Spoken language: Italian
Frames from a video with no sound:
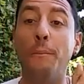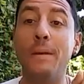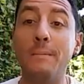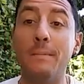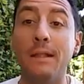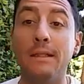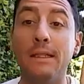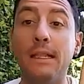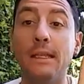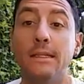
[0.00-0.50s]

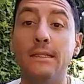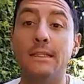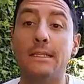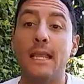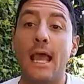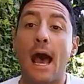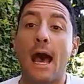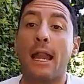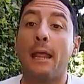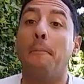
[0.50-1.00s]
Prima di
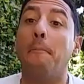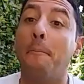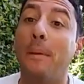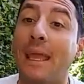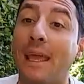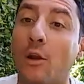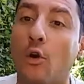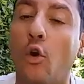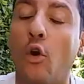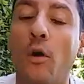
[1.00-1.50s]
iniziare
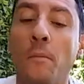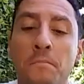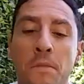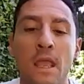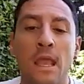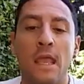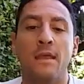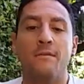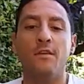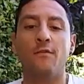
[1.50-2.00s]
però
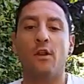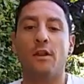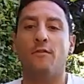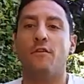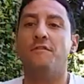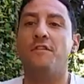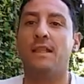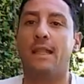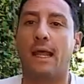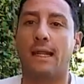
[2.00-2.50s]
vi
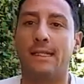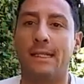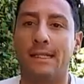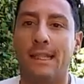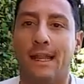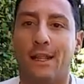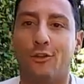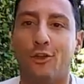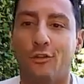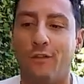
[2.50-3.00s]
volevo invitare ad
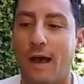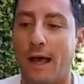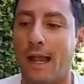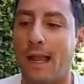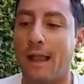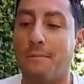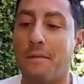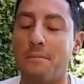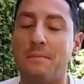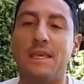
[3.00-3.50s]
andare a trovare
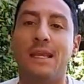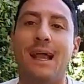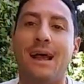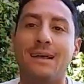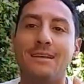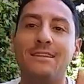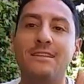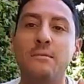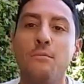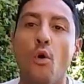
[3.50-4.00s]
la mia
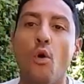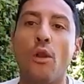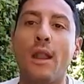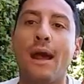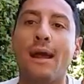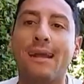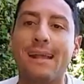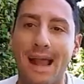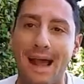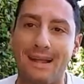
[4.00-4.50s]
amica
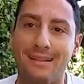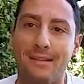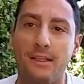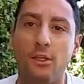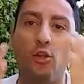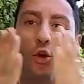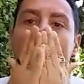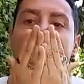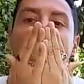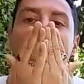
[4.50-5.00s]
Simona
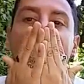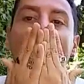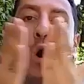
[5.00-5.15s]
Candido,